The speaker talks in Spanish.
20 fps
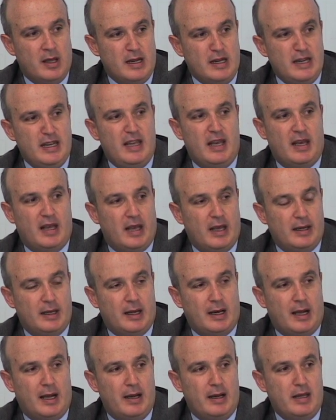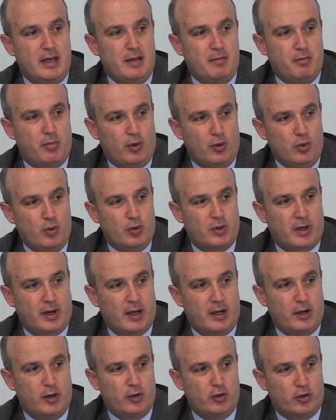ni en general
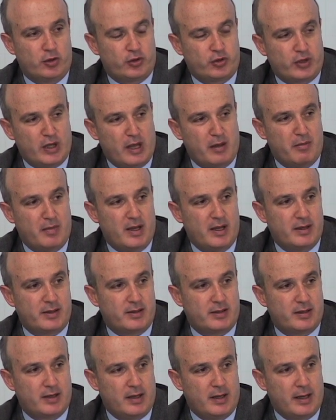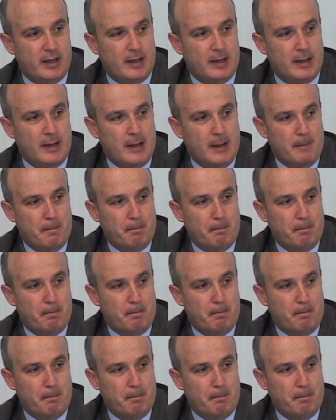involucra los temas eh,